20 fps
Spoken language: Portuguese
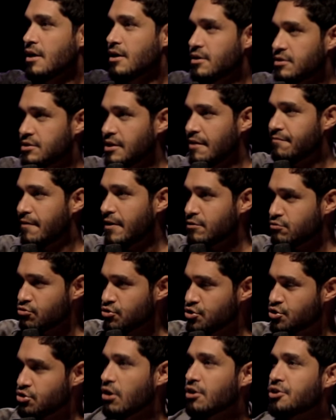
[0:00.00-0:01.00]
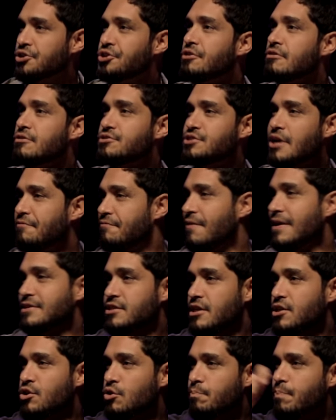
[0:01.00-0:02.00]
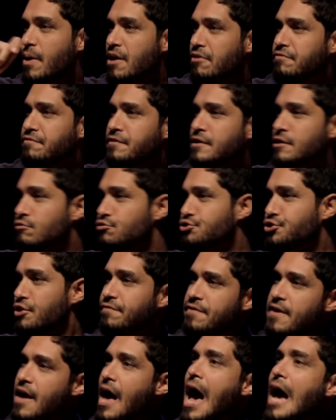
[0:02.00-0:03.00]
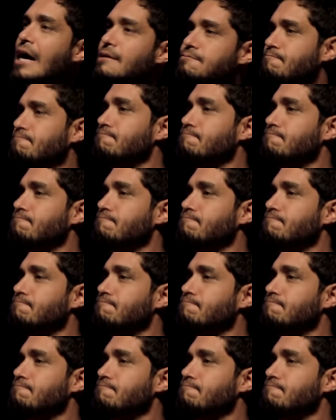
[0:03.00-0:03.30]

já faz um estoquinho, já faz ali o bem-vindo de EVA.